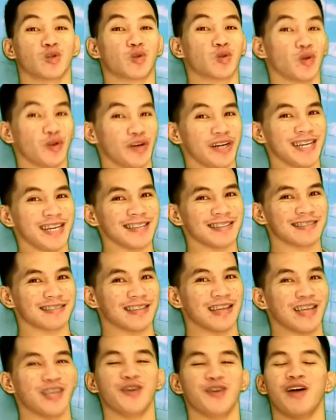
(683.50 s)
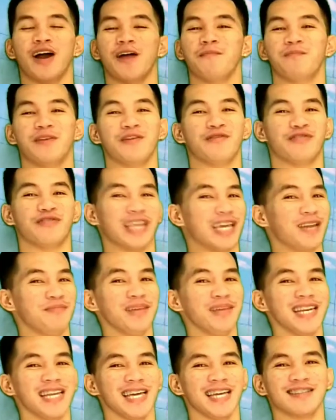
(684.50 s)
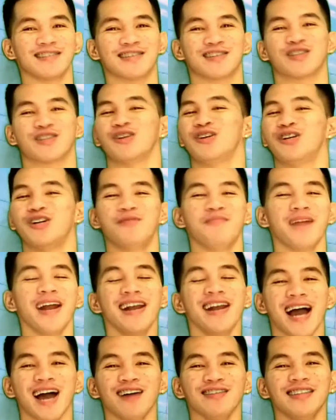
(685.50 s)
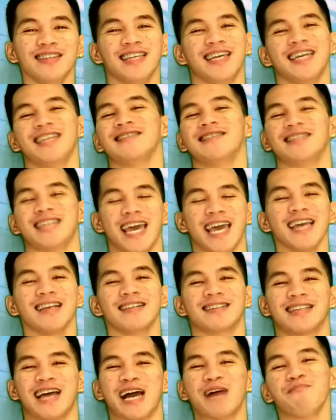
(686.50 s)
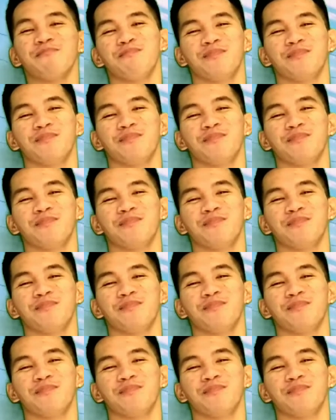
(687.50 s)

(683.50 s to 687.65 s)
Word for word: Tourist, you have 15 minutes to roam around and take some